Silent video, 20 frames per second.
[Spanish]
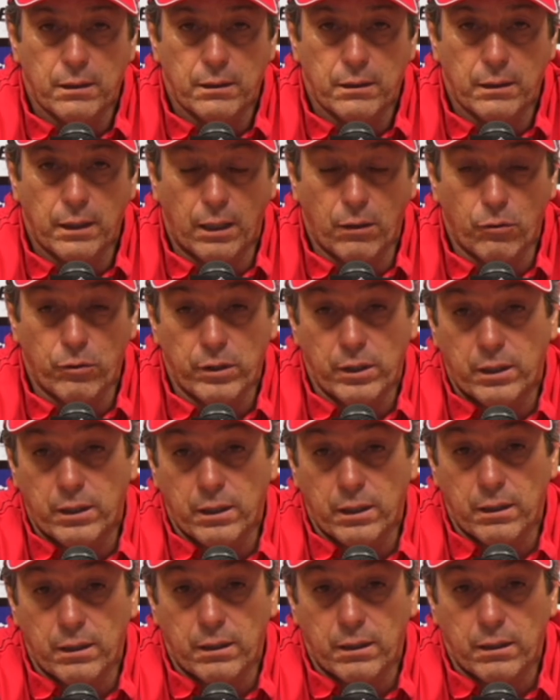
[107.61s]
Ya lo
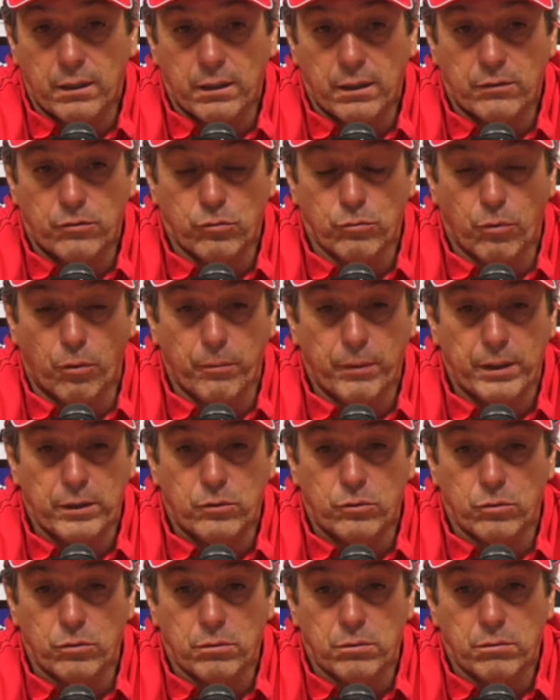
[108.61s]
dije hace un
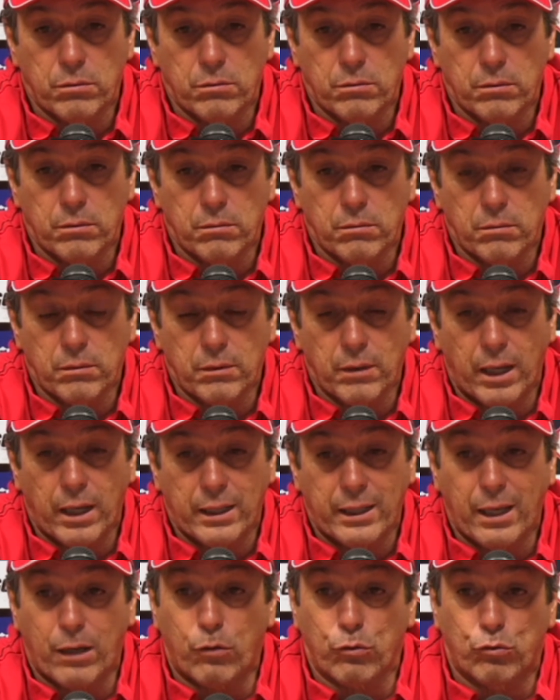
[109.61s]
momento,
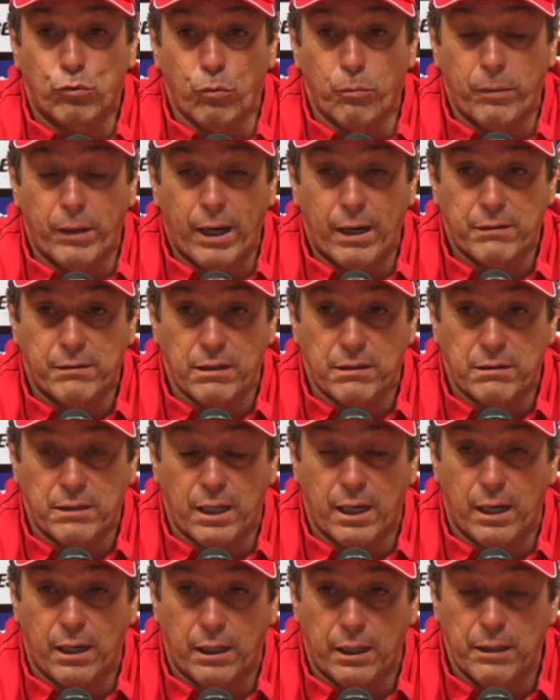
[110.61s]
hay que acostumbrarse a
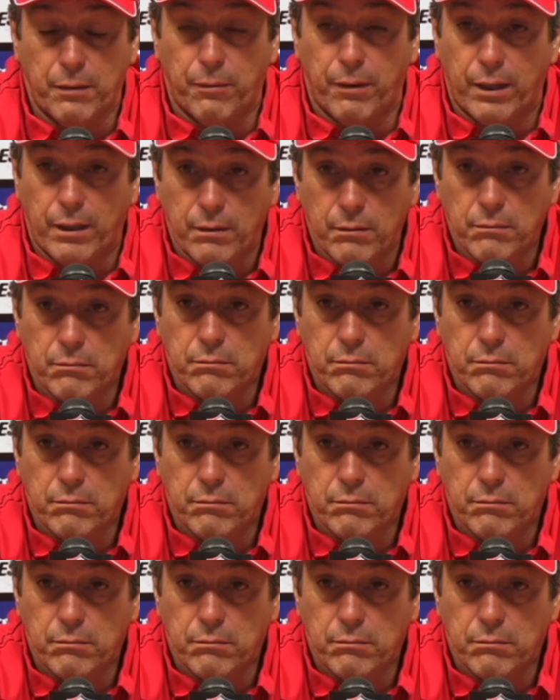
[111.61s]
estar arriba,